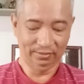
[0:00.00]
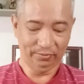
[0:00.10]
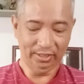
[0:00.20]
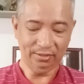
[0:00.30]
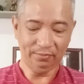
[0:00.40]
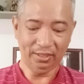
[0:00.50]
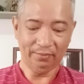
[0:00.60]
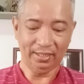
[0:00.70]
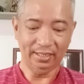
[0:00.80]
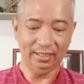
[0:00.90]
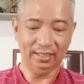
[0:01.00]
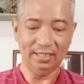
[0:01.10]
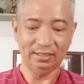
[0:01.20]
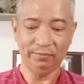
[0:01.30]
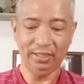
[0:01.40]
Bueno mga bayang
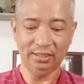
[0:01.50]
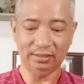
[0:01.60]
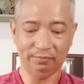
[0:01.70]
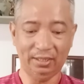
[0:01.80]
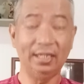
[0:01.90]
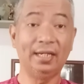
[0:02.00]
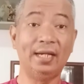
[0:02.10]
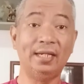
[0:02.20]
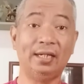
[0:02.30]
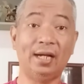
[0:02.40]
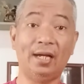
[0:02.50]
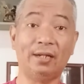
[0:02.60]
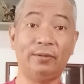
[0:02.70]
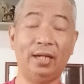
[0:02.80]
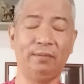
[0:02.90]
classmates, maligayang
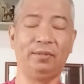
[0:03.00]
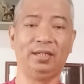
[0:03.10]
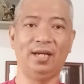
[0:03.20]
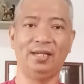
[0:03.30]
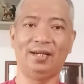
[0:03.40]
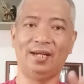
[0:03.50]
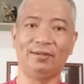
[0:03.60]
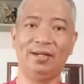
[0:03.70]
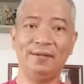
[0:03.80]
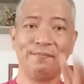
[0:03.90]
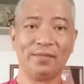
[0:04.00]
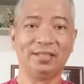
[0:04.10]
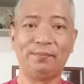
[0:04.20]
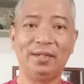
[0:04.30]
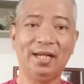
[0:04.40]
kaarawan, ay maligayang kaaraw.
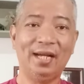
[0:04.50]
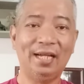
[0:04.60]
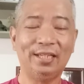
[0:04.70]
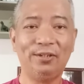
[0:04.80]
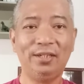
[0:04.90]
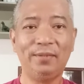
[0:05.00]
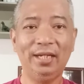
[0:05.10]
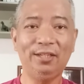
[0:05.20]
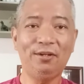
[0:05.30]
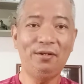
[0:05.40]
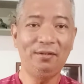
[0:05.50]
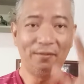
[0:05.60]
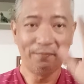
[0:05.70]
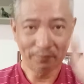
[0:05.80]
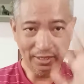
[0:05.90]
Sa pagkakataon namang ito,
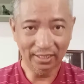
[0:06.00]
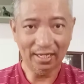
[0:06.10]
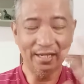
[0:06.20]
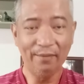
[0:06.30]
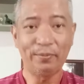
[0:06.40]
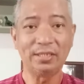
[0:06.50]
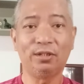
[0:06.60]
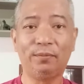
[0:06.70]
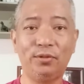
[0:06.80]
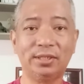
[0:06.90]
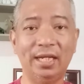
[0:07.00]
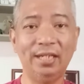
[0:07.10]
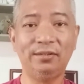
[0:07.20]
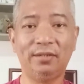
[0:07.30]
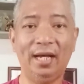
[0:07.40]
maligayang Pasko po sa
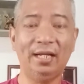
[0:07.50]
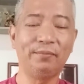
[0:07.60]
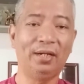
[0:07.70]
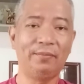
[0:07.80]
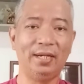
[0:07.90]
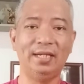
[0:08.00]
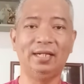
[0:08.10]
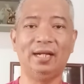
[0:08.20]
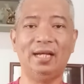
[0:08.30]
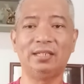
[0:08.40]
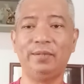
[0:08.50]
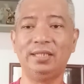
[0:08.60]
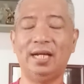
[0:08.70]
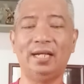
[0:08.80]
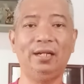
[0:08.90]
inyong lahat mga bayang
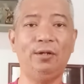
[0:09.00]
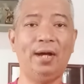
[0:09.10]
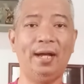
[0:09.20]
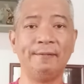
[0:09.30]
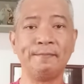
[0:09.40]
classmates. Sa nawa, ah.